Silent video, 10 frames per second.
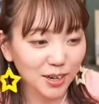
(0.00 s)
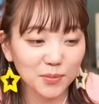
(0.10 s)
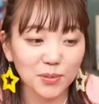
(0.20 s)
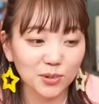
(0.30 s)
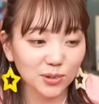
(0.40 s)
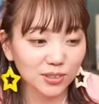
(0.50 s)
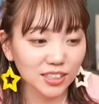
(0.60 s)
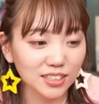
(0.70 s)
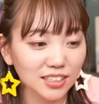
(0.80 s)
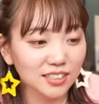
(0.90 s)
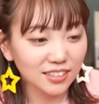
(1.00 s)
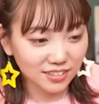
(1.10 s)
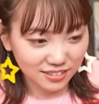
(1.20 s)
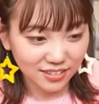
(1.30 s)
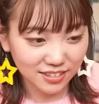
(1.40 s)
画面も録画されてる
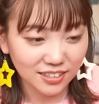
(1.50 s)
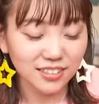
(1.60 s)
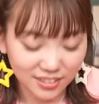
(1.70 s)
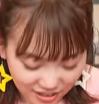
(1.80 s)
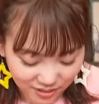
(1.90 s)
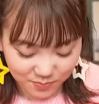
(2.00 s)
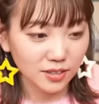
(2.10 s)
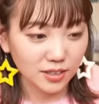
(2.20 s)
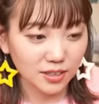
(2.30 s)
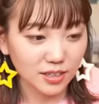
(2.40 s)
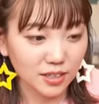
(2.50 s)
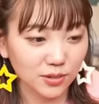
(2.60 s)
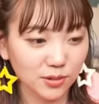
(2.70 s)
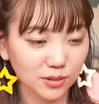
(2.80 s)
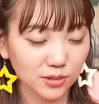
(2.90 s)
か、やってい
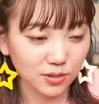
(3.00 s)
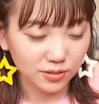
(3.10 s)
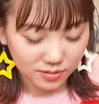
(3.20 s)
こうと